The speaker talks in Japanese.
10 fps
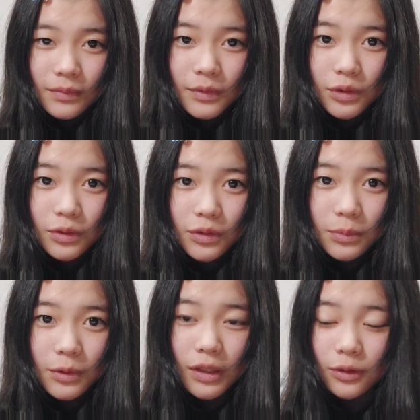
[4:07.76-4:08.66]

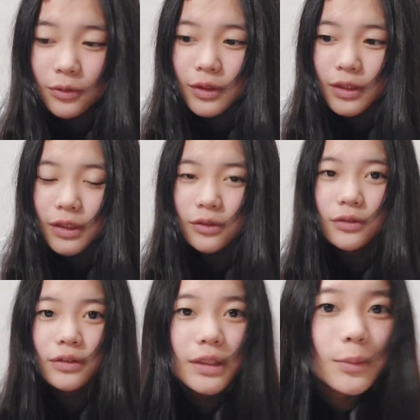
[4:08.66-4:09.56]
ショールームの格好でいけ
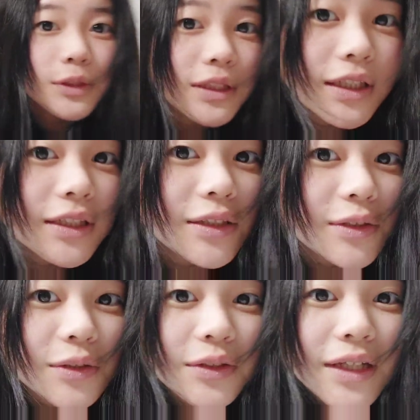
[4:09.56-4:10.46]
るでも近づ
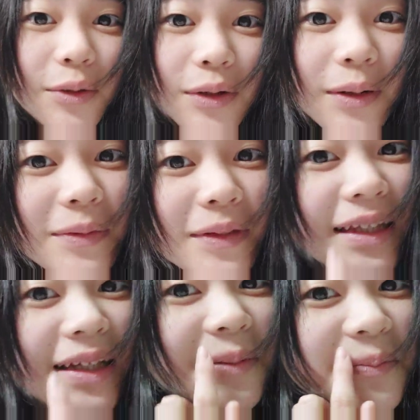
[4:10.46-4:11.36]
くとさ、ほら見
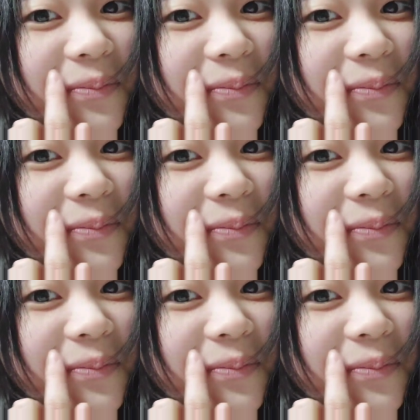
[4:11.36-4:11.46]
て。